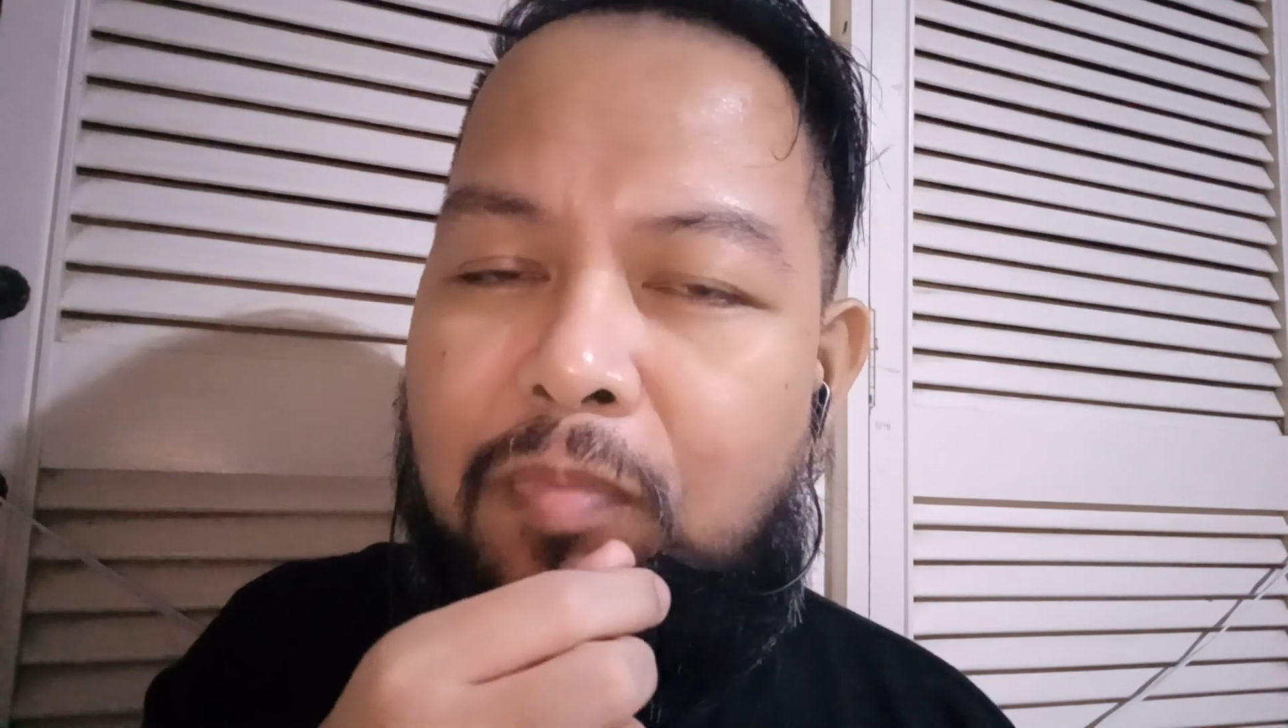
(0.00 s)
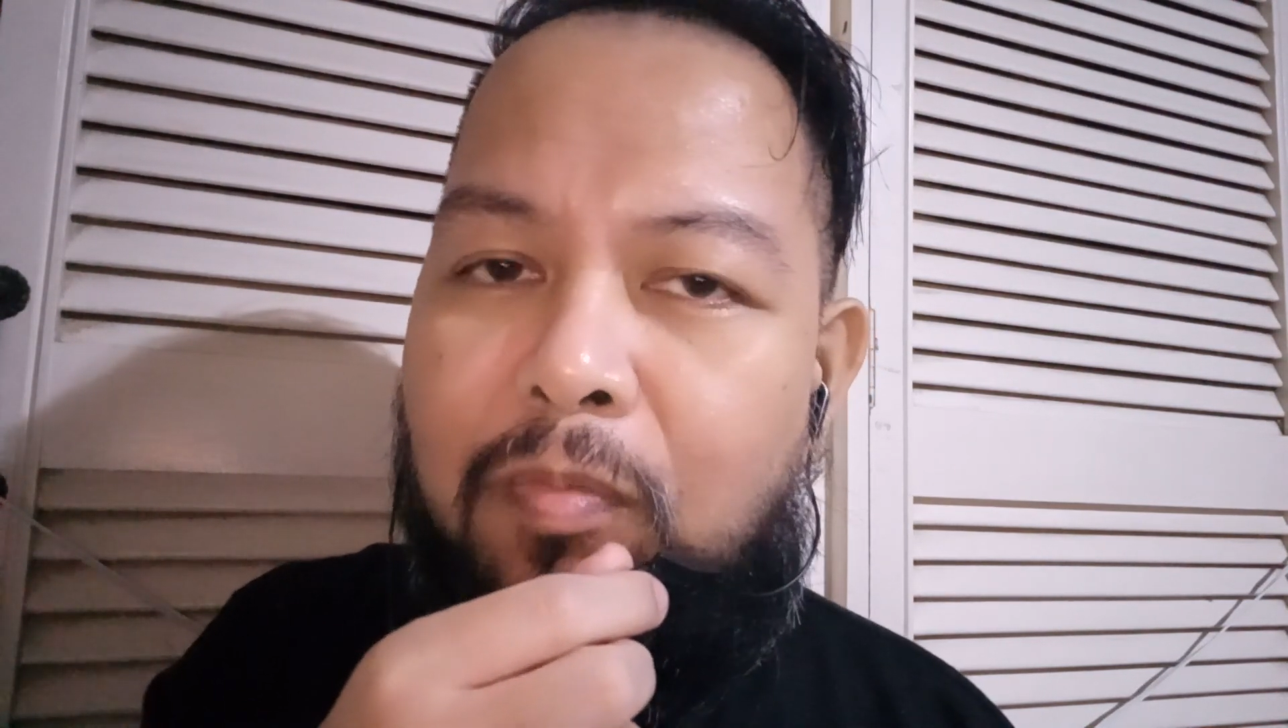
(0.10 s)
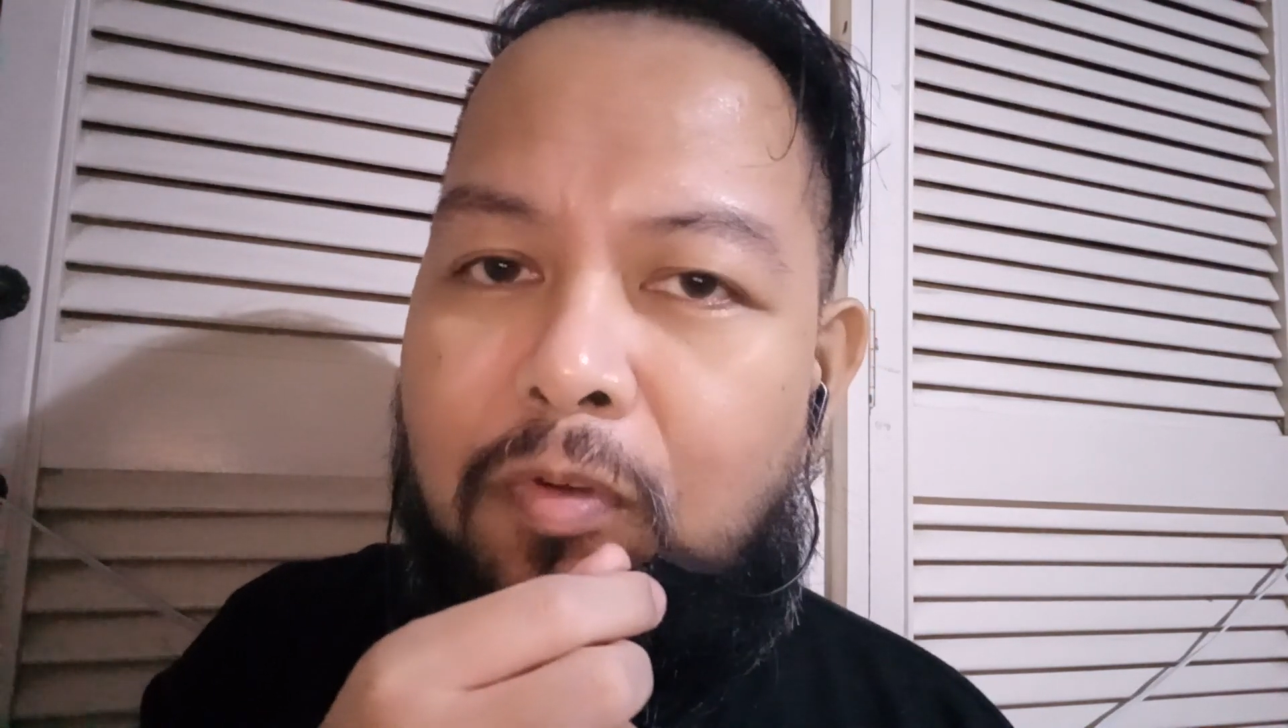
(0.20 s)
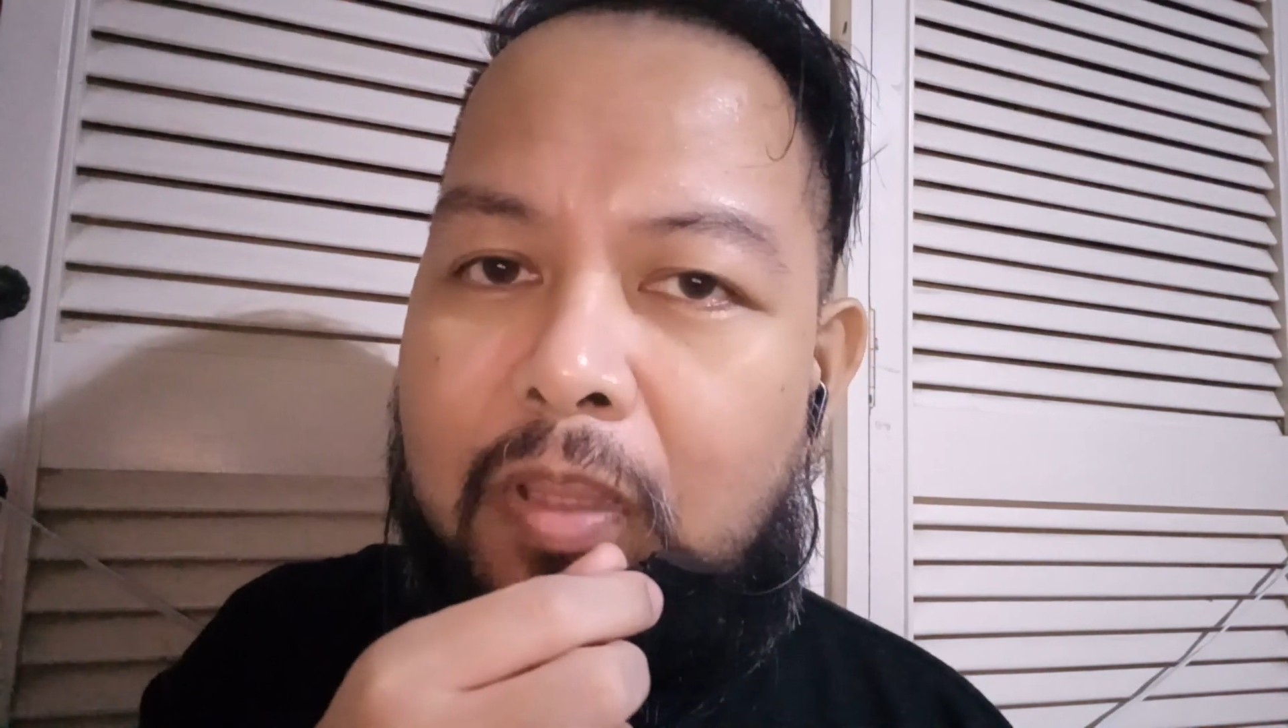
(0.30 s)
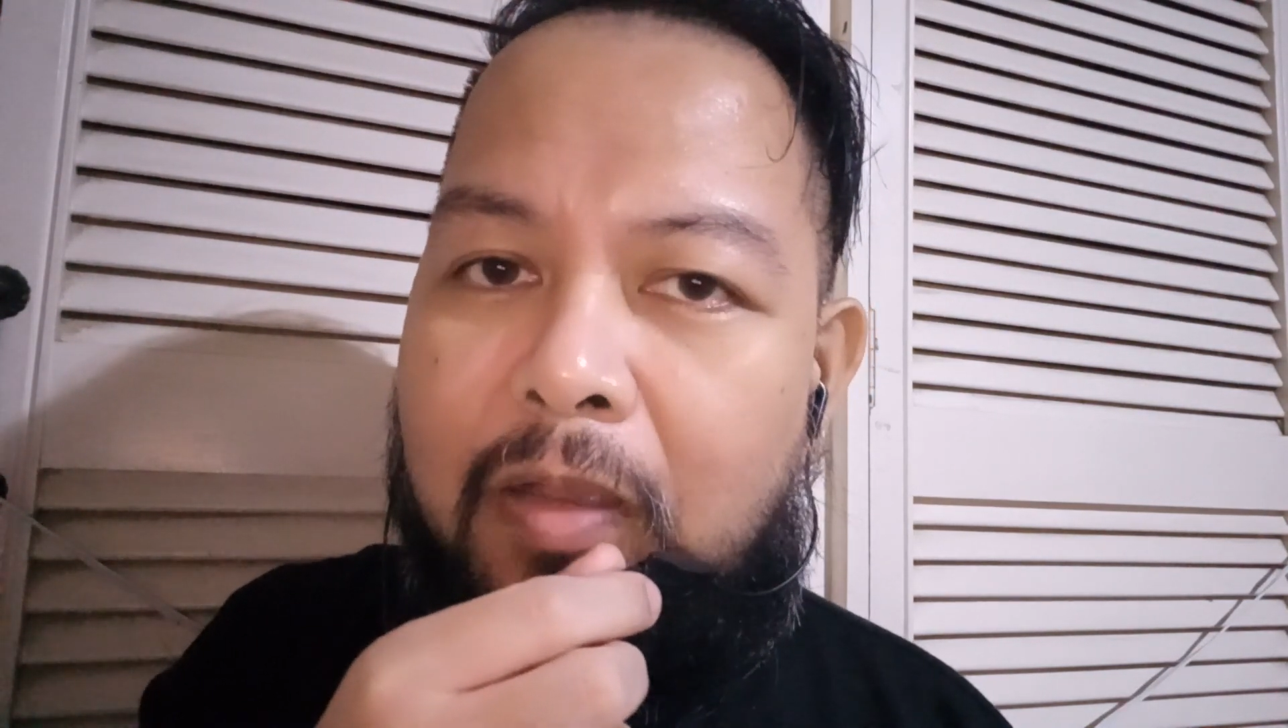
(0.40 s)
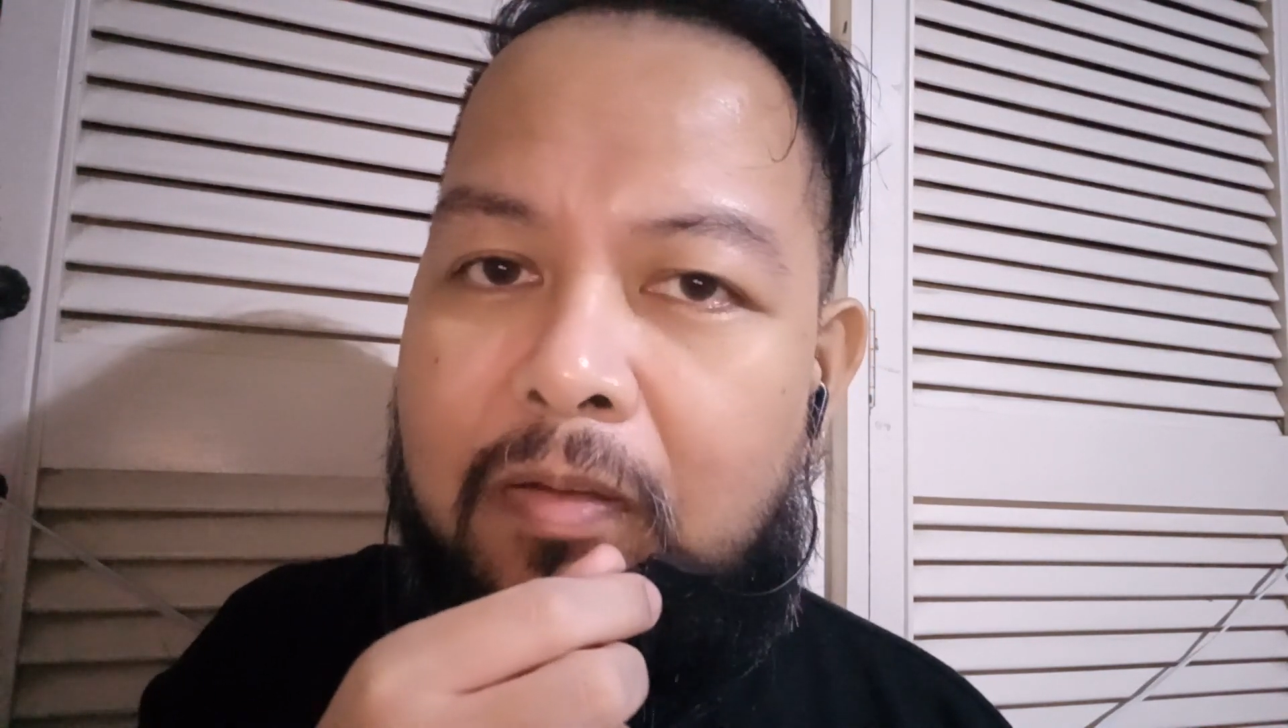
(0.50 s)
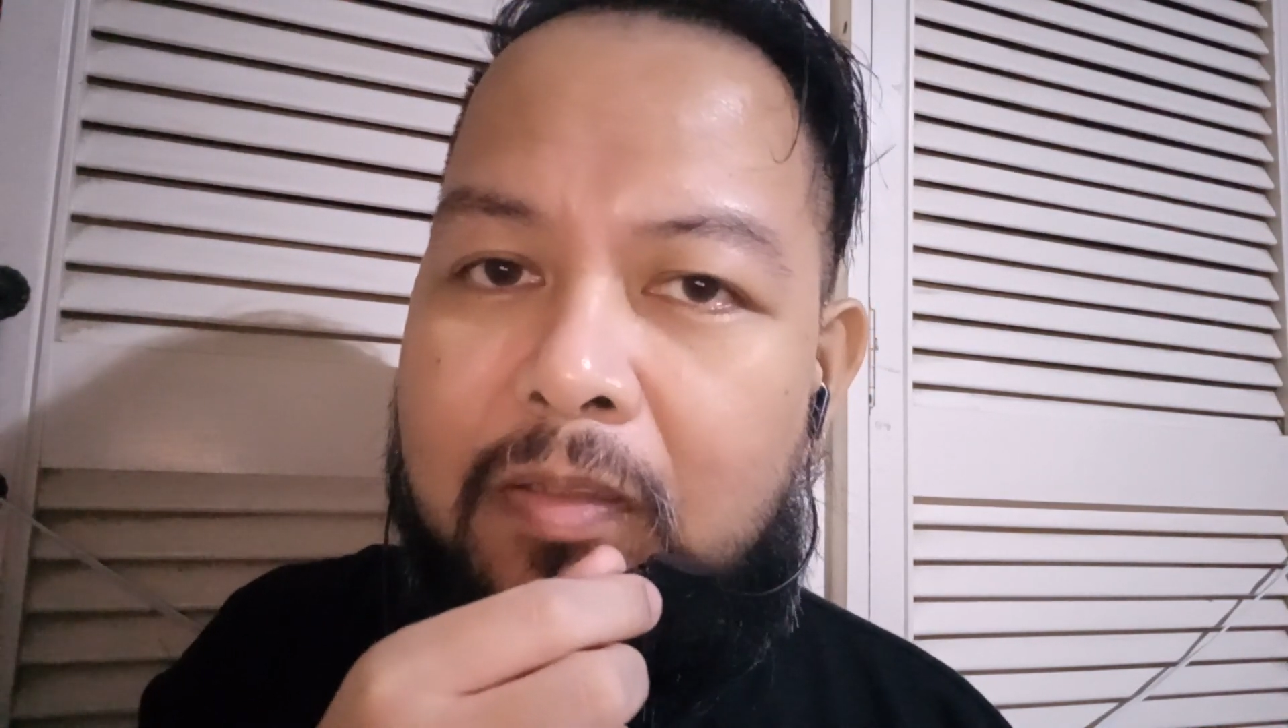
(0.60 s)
pumunang